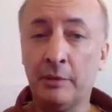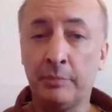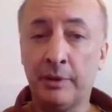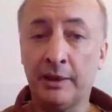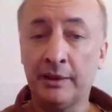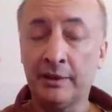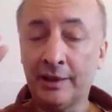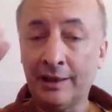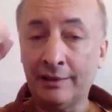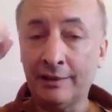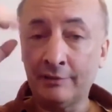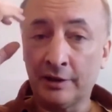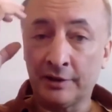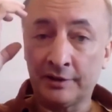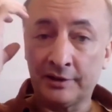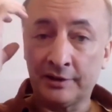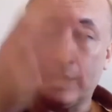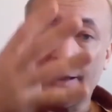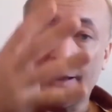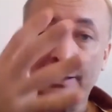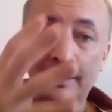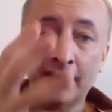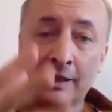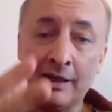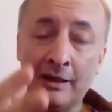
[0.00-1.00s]
мне понравилась,
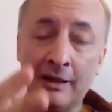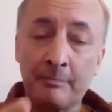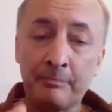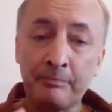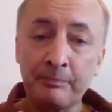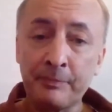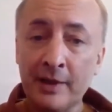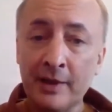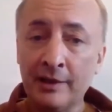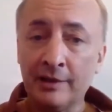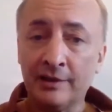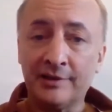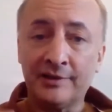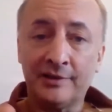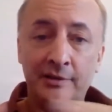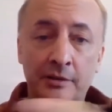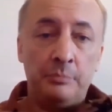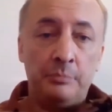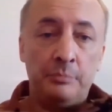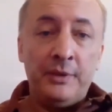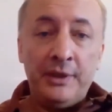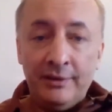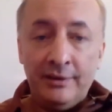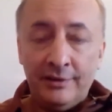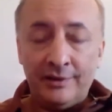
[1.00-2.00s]
она
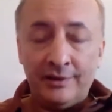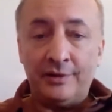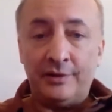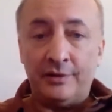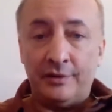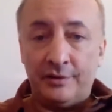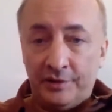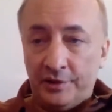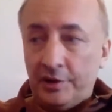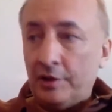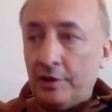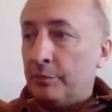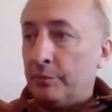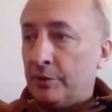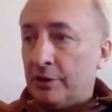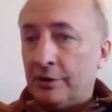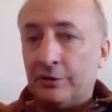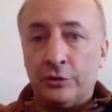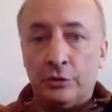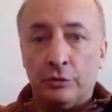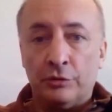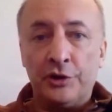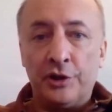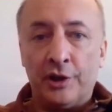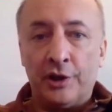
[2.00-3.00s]
сцепилась с чем-то,
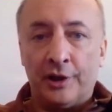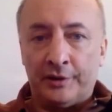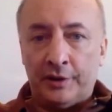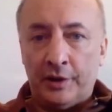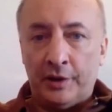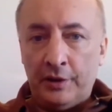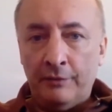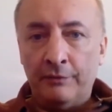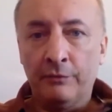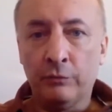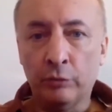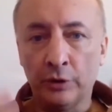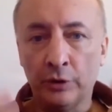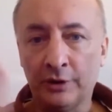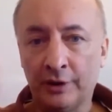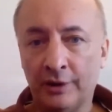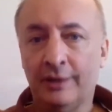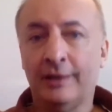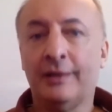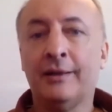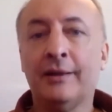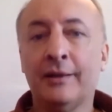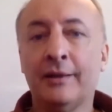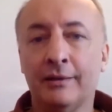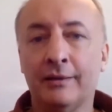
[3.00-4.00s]
что сейчас, и
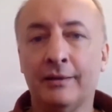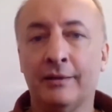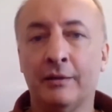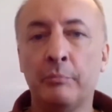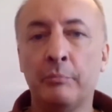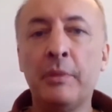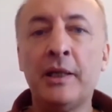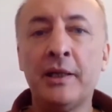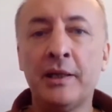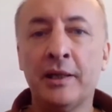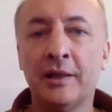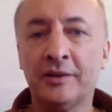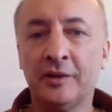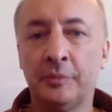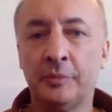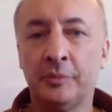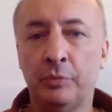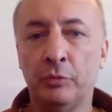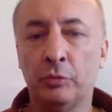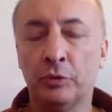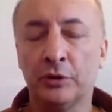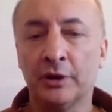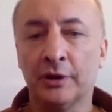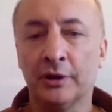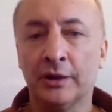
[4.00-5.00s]
вот э, меня
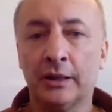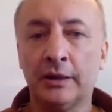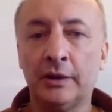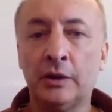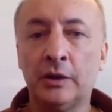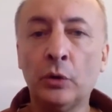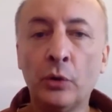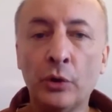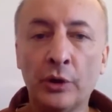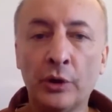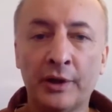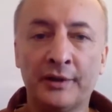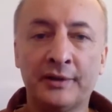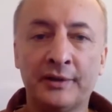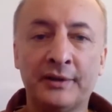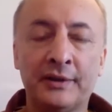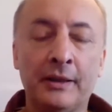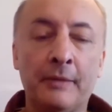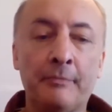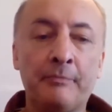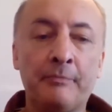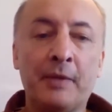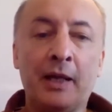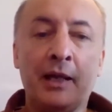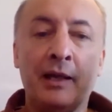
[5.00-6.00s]
спутал. То
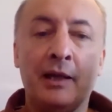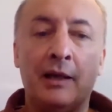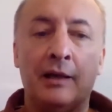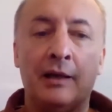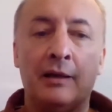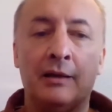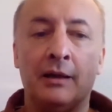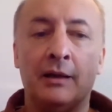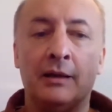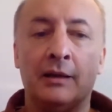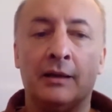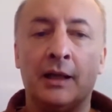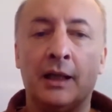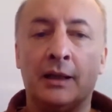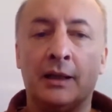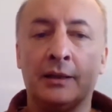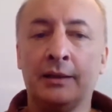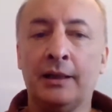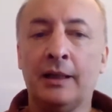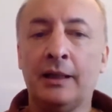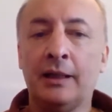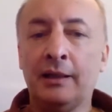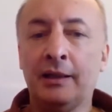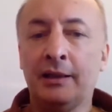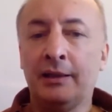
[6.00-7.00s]
есть, э,
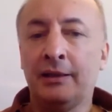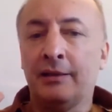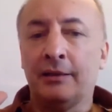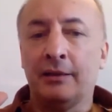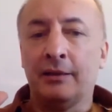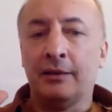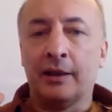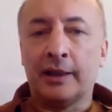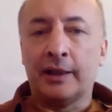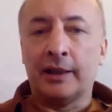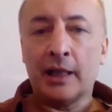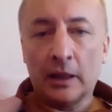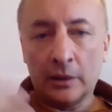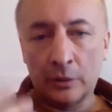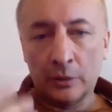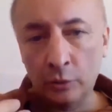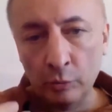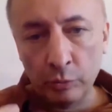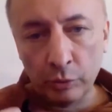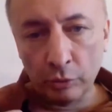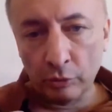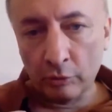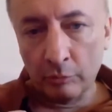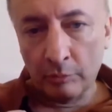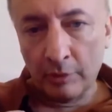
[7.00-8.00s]
когда я
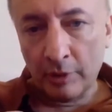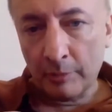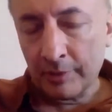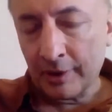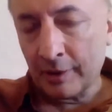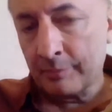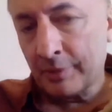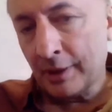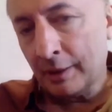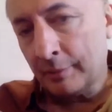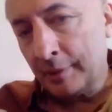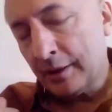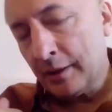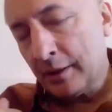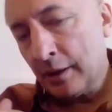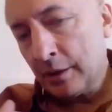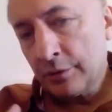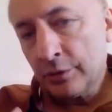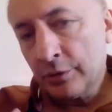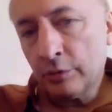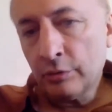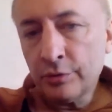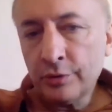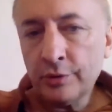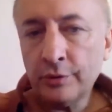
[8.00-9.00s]
думаю, мы про память
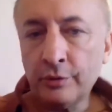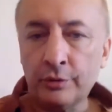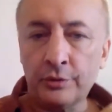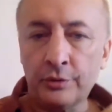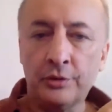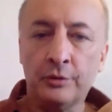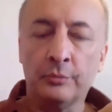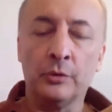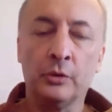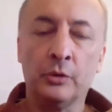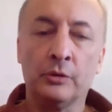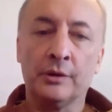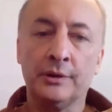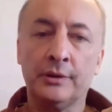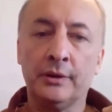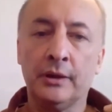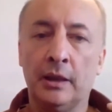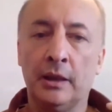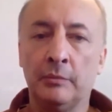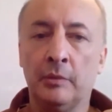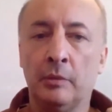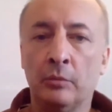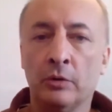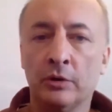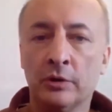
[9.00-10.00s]
нашу тоже не очень много
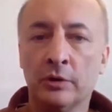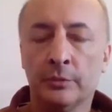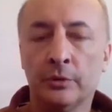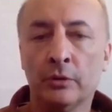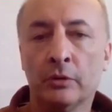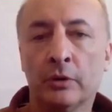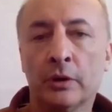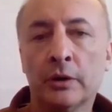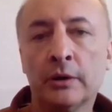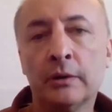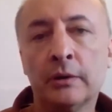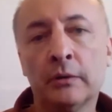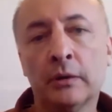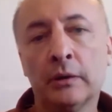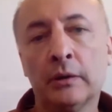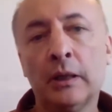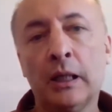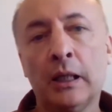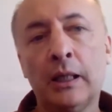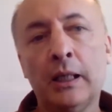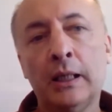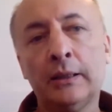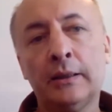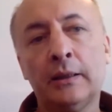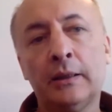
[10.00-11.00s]
знаем, мы можем только делать
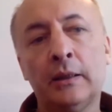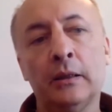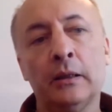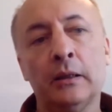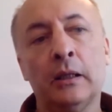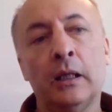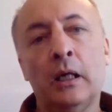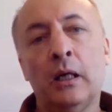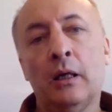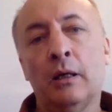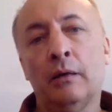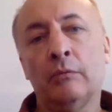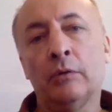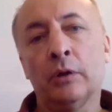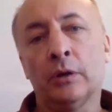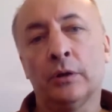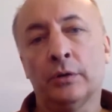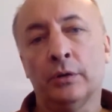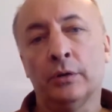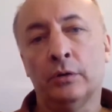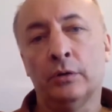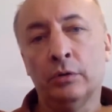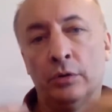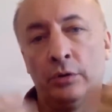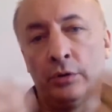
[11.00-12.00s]
догадки.
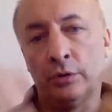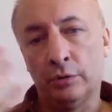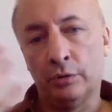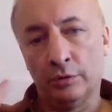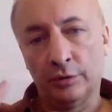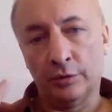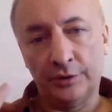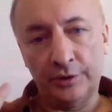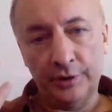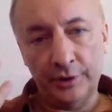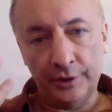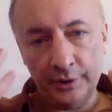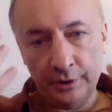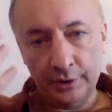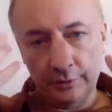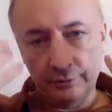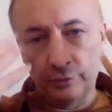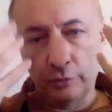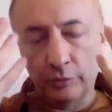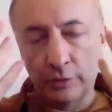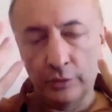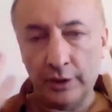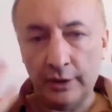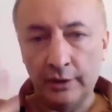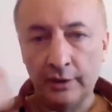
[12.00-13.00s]
Вот тот, кто сидит
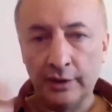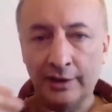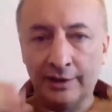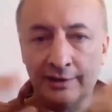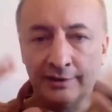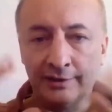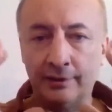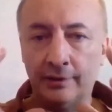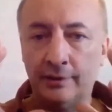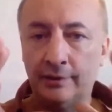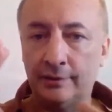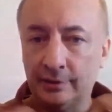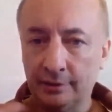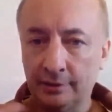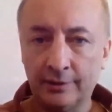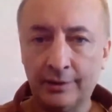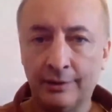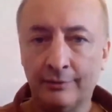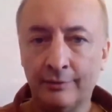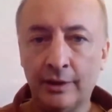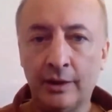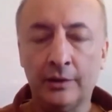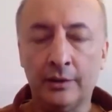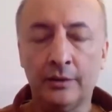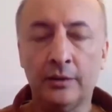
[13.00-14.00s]
внутри нас и
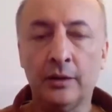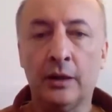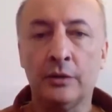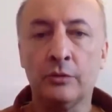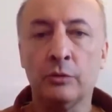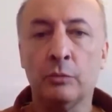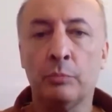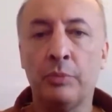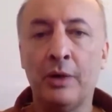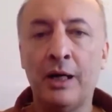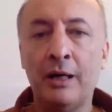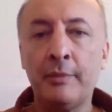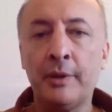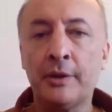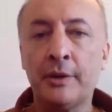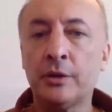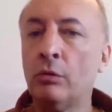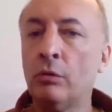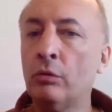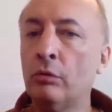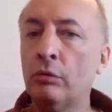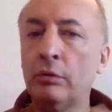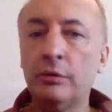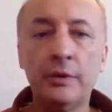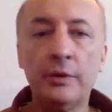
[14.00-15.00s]
составляет нашу память,
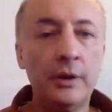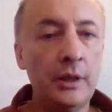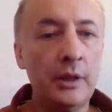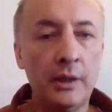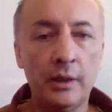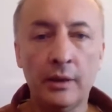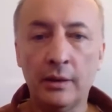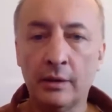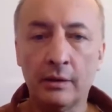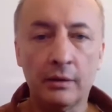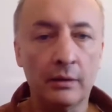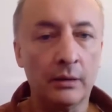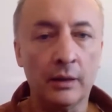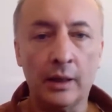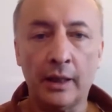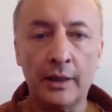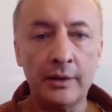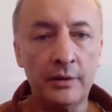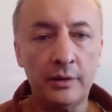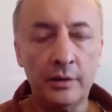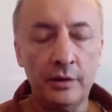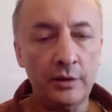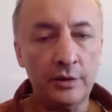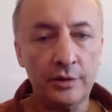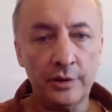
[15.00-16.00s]
он не а,
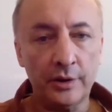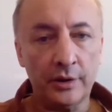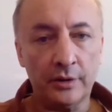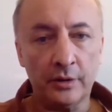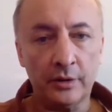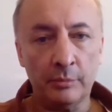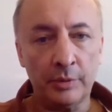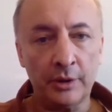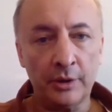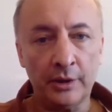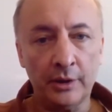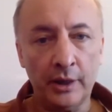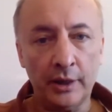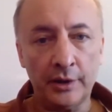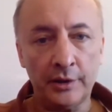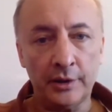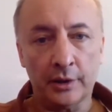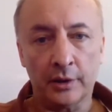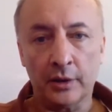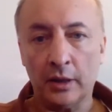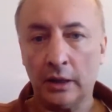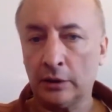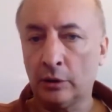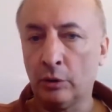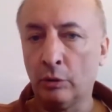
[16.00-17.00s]
айтишник,
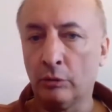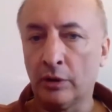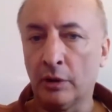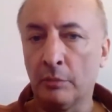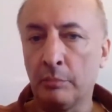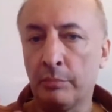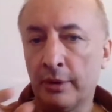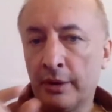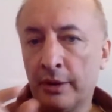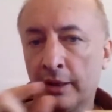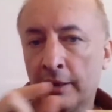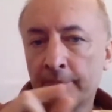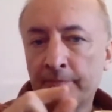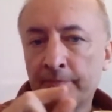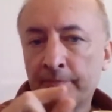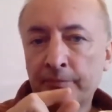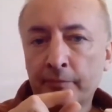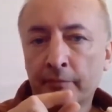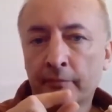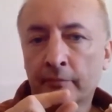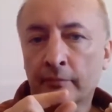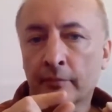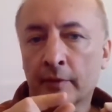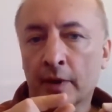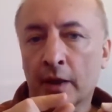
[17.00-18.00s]
кибернетик, который бы
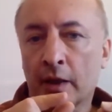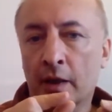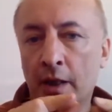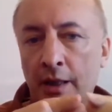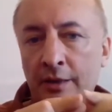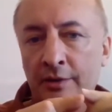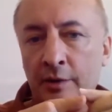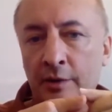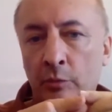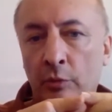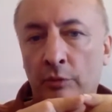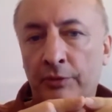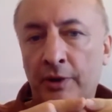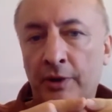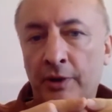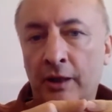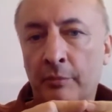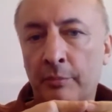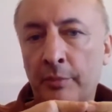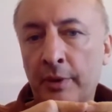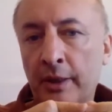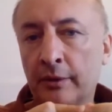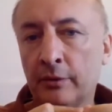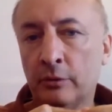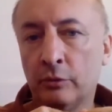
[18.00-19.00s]
каждому
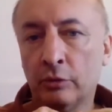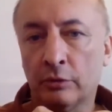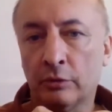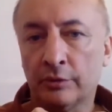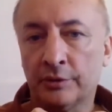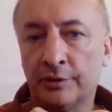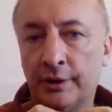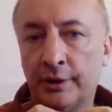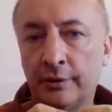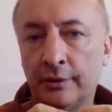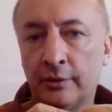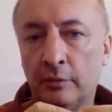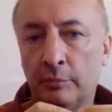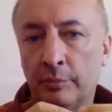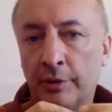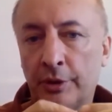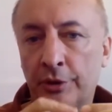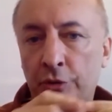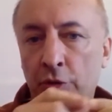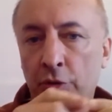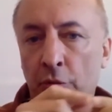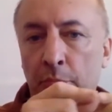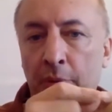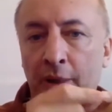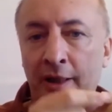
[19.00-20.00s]
фрагменту сделал бы
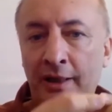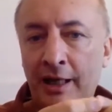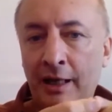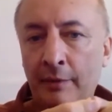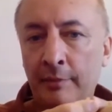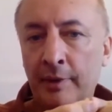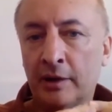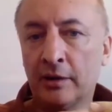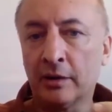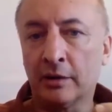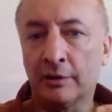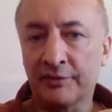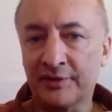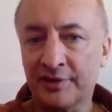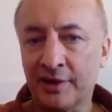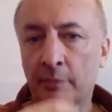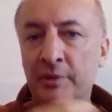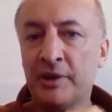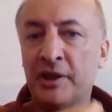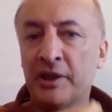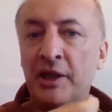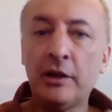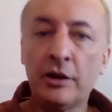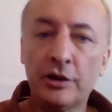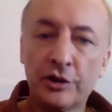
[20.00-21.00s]
еще параметр, в
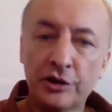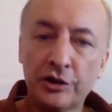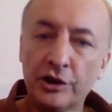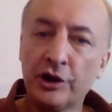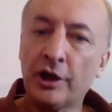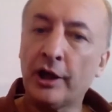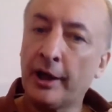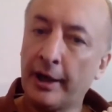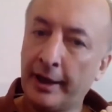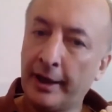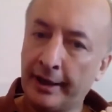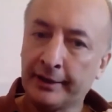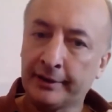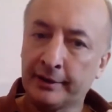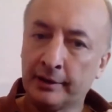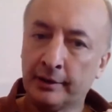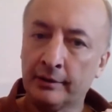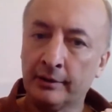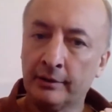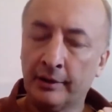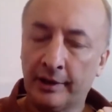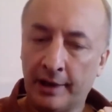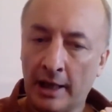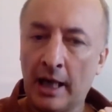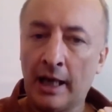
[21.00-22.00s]
самом делешнее
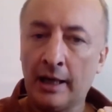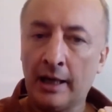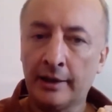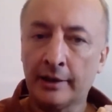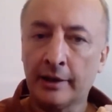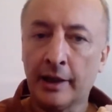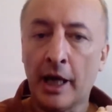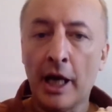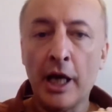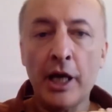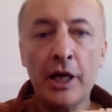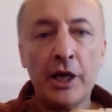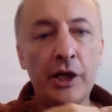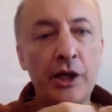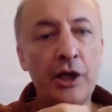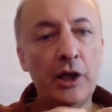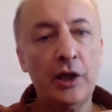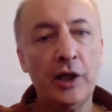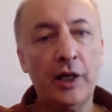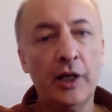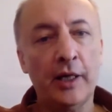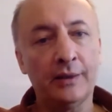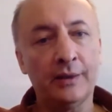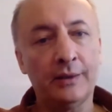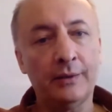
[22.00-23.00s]
это реально
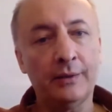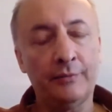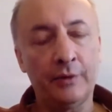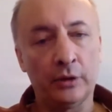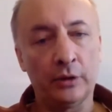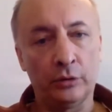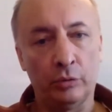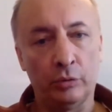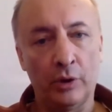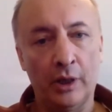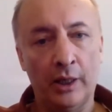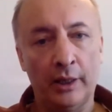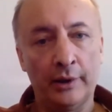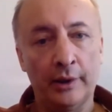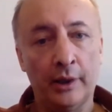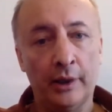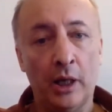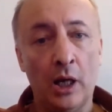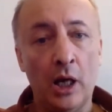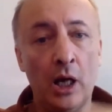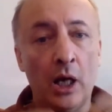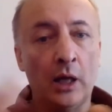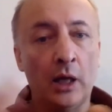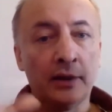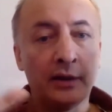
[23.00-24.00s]
или это виртуально.